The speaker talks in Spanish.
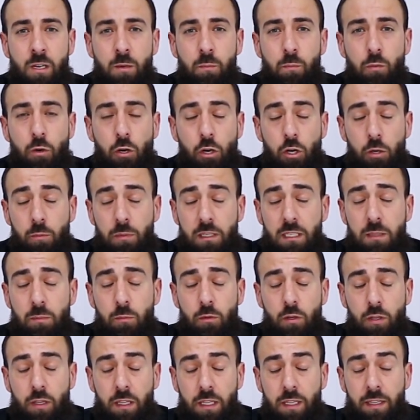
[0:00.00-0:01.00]
Por lo
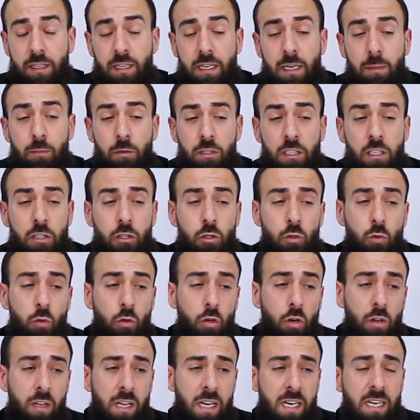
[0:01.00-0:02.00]
mismo, es decir, hemos hecho un
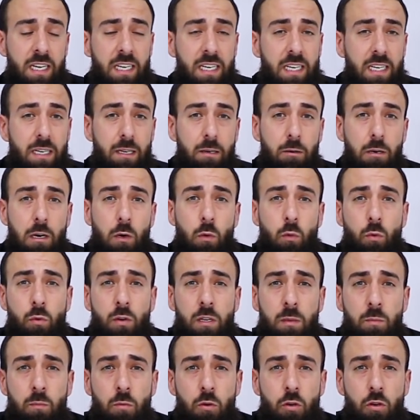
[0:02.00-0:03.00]
rodaje a un
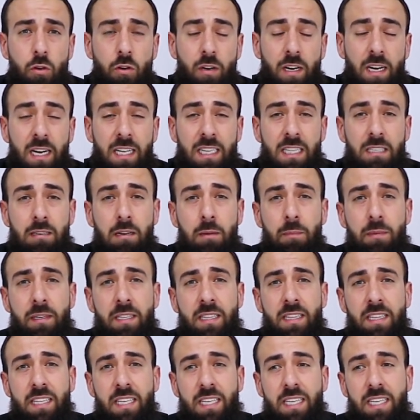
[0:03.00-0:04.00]
ritmo
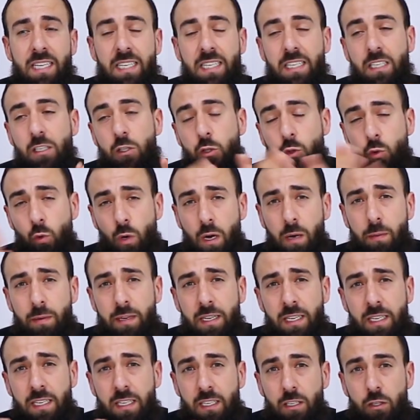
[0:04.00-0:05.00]
relativamente
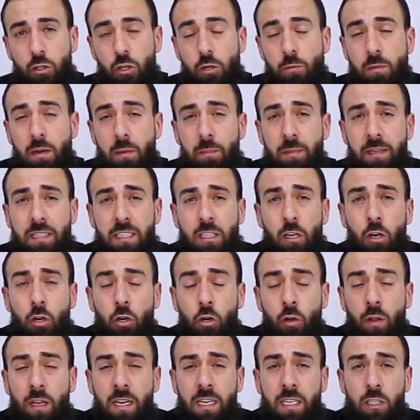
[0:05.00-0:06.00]
suave, normalmente los
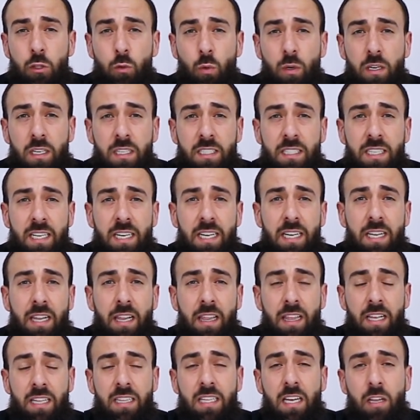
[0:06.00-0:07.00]
rodajes suelen ser en
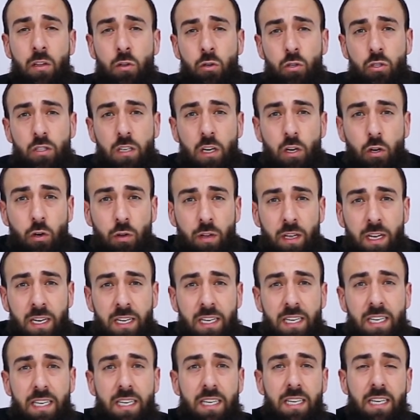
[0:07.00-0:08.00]
Z2, el
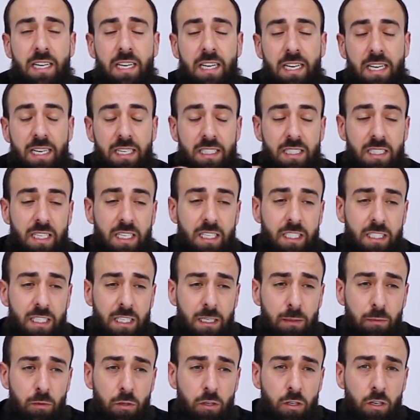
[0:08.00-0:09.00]
rodaje
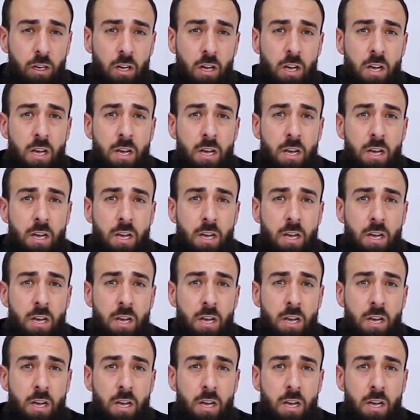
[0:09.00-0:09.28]
extensivo,